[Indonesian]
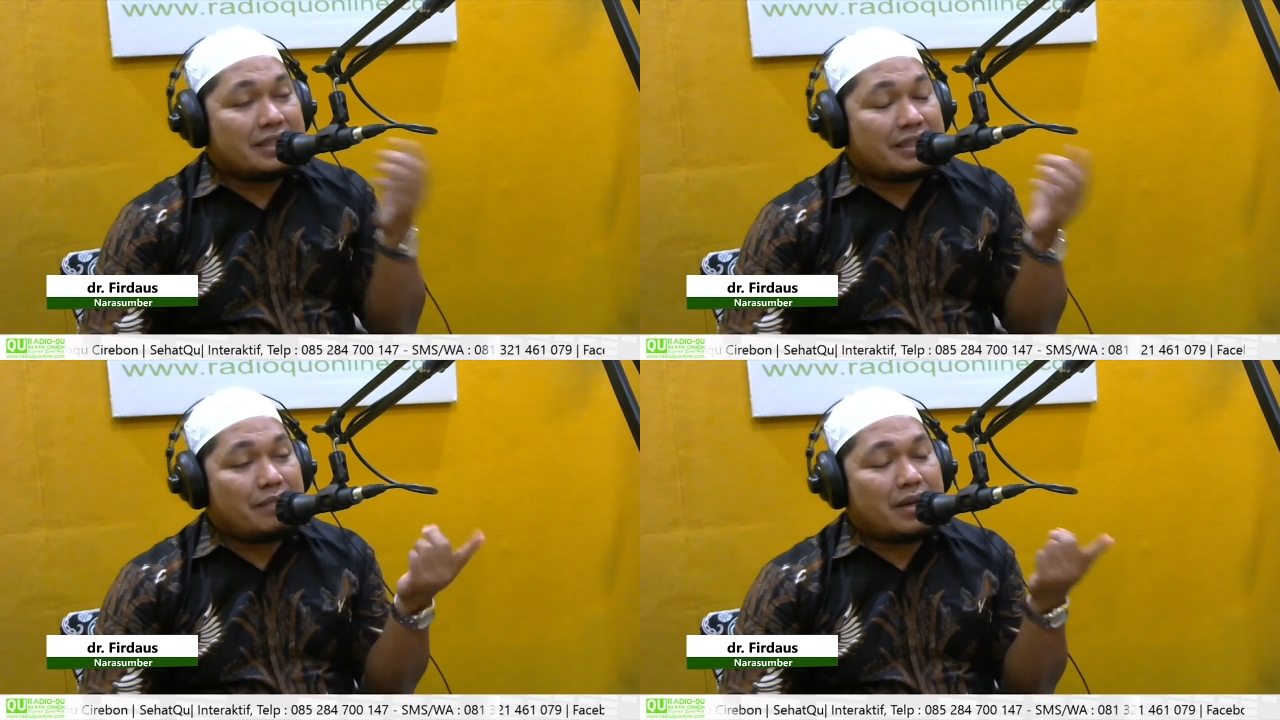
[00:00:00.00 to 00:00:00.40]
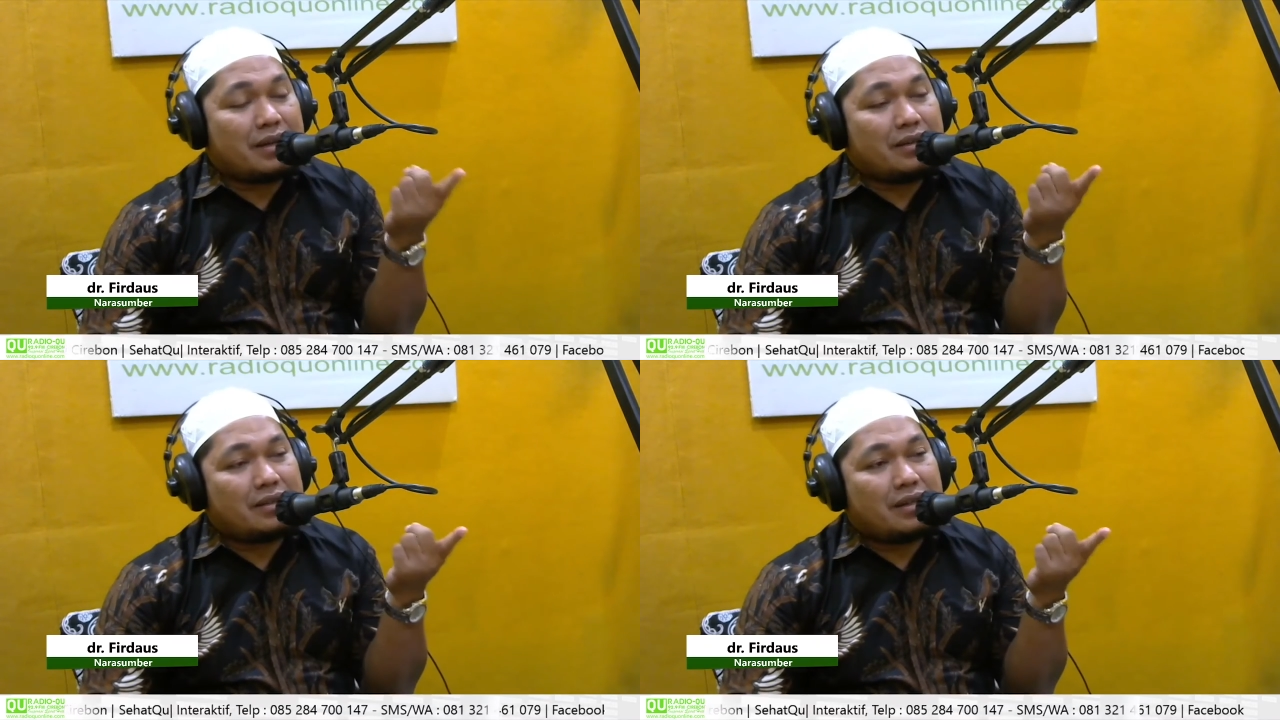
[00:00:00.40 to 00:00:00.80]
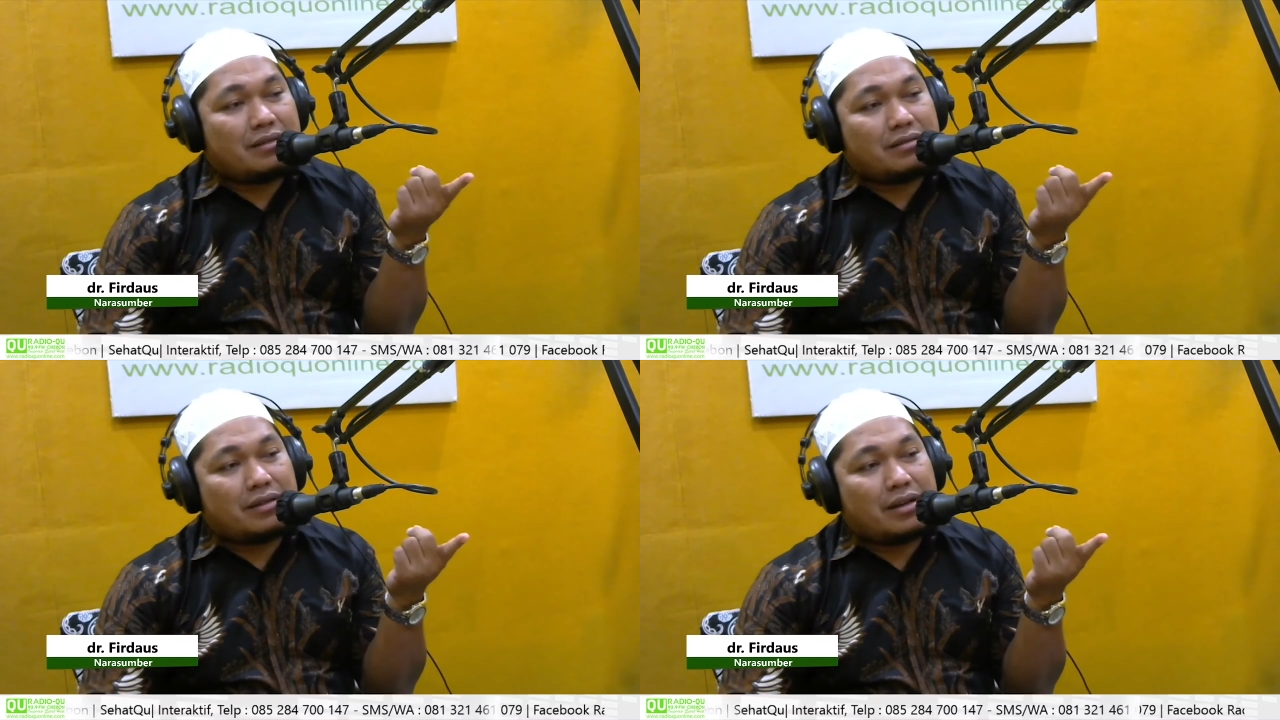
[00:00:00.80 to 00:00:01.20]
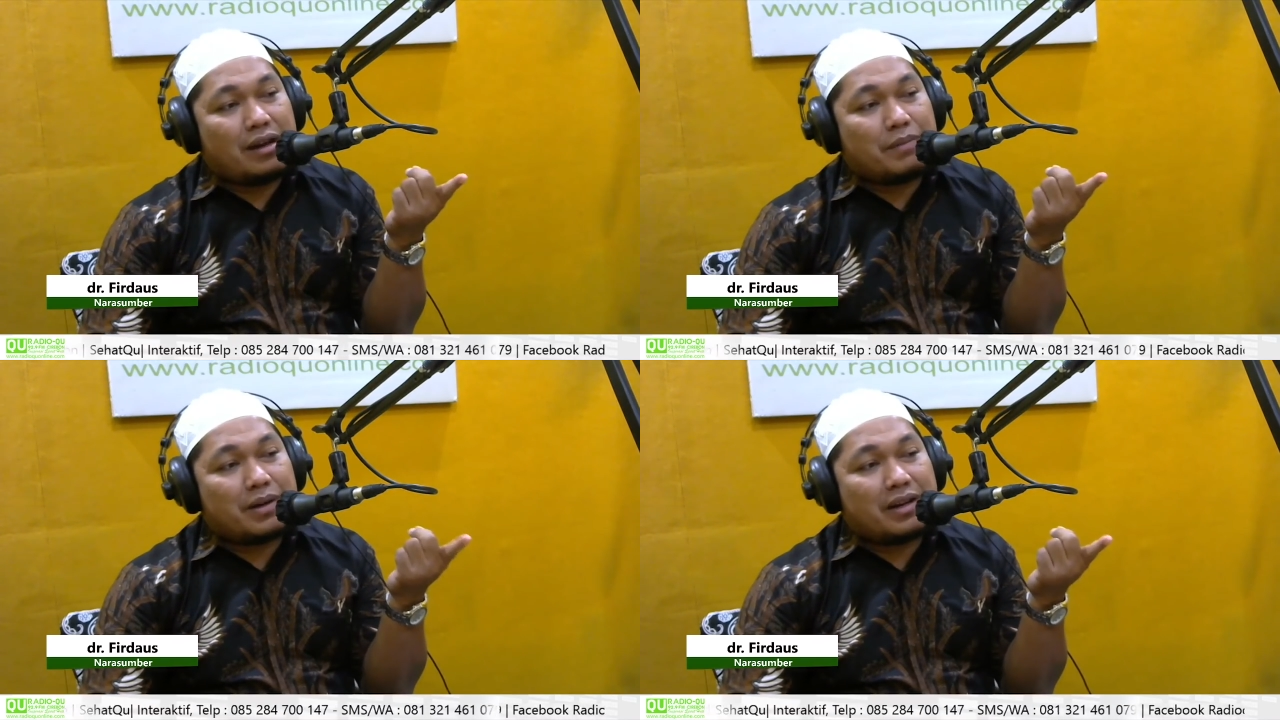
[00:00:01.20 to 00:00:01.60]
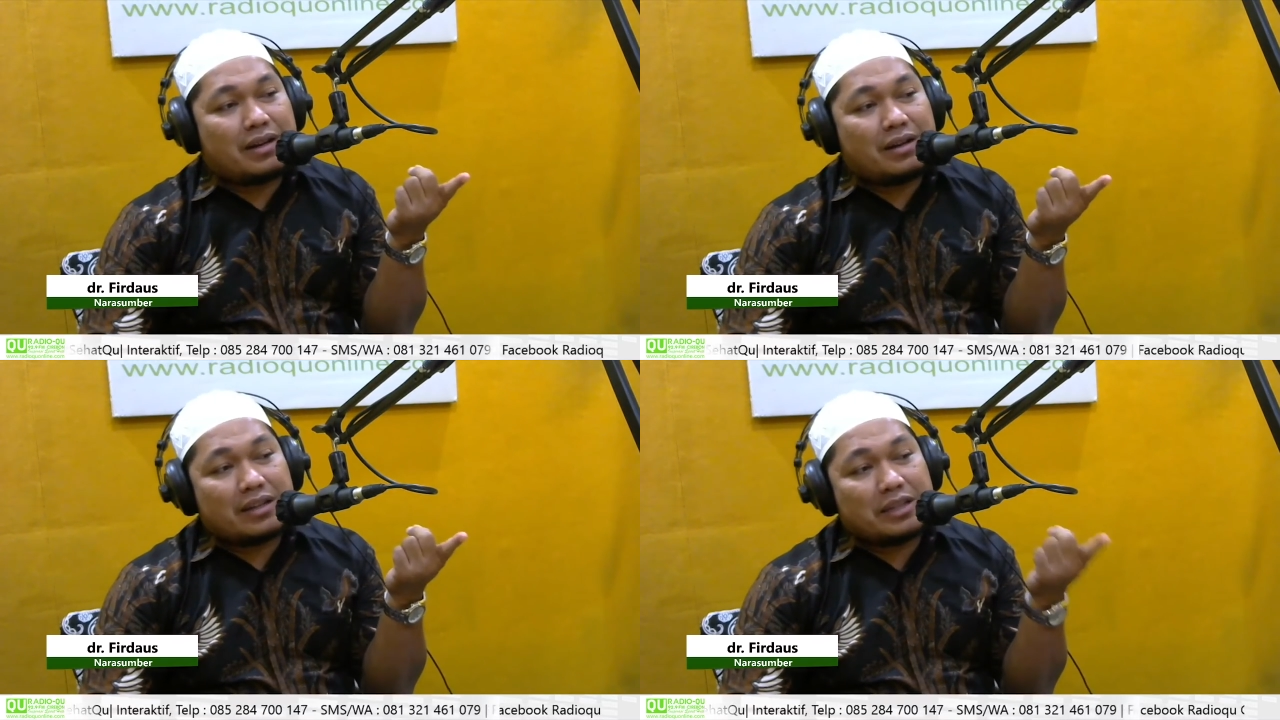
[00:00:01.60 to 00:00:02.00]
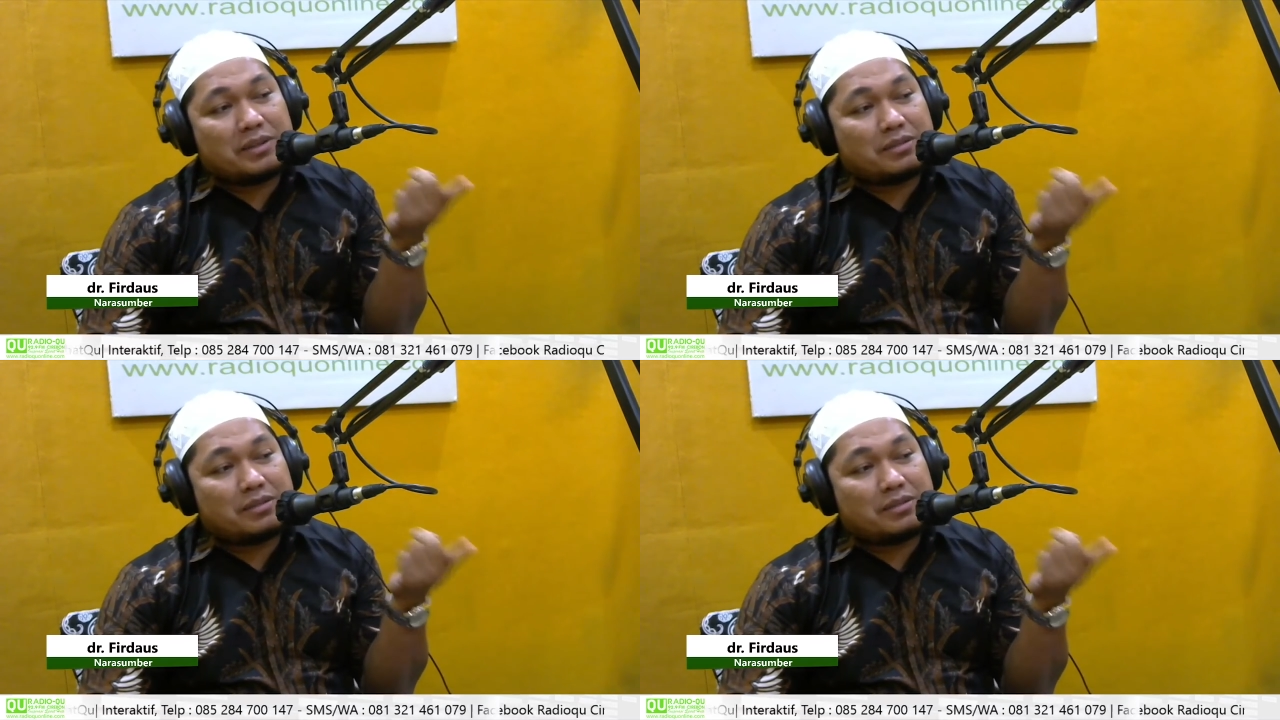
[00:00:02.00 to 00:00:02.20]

Sekarang Bang Yos kalau nggak pernah aktivitas